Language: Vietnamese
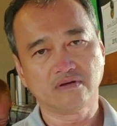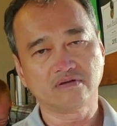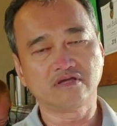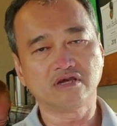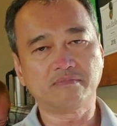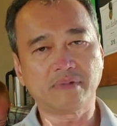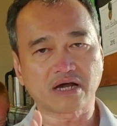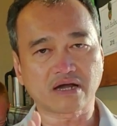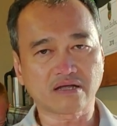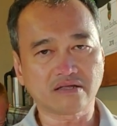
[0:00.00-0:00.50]

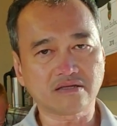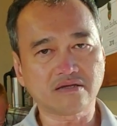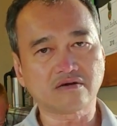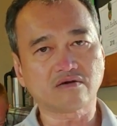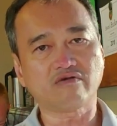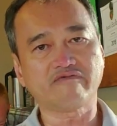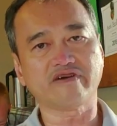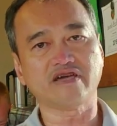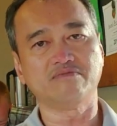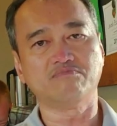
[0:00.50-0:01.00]
Nhưng mà kính thưa
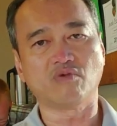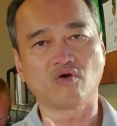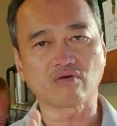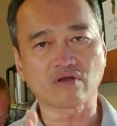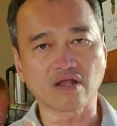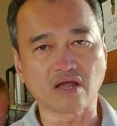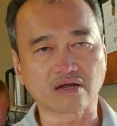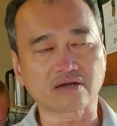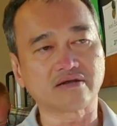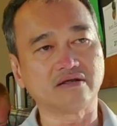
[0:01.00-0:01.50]
quý vị,
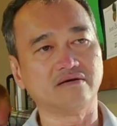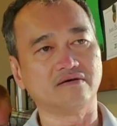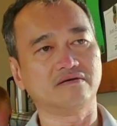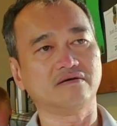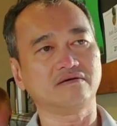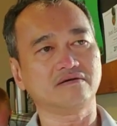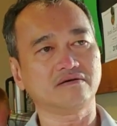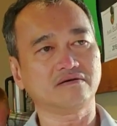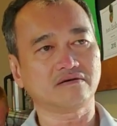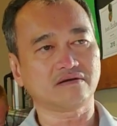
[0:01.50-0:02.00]
một lần
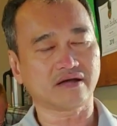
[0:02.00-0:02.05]
nữa